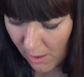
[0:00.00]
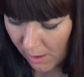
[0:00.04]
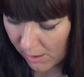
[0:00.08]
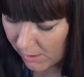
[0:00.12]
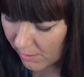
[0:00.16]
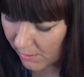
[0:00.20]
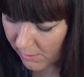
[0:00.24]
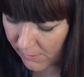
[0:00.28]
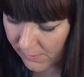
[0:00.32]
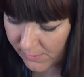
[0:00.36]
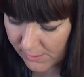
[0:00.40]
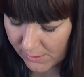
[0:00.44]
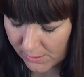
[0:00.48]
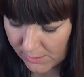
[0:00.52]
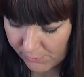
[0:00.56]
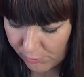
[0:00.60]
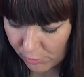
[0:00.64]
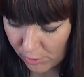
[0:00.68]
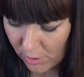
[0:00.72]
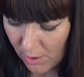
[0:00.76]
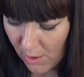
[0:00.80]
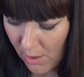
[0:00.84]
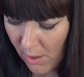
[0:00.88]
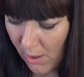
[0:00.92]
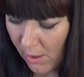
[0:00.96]
А, кстати,
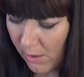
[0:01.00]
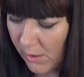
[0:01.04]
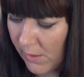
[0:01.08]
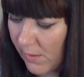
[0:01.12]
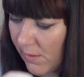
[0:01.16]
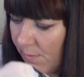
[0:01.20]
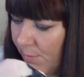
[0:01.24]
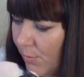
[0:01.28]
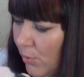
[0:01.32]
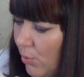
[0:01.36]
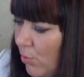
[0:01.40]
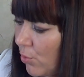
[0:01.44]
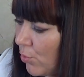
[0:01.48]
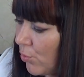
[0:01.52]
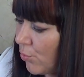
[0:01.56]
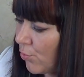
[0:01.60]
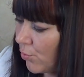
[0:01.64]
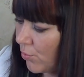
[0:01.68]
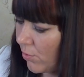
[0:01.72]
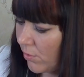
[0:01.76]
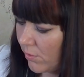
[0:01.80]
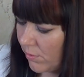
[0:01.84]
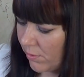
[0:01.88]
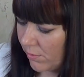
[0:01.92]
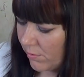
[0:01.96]
вот я смотрю,
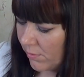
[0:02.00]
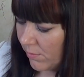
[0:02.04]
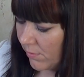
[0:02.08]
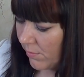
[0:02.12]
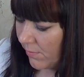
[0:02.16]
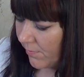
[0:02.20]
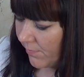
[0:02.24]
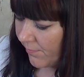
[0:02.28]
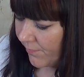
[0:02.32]
тут э,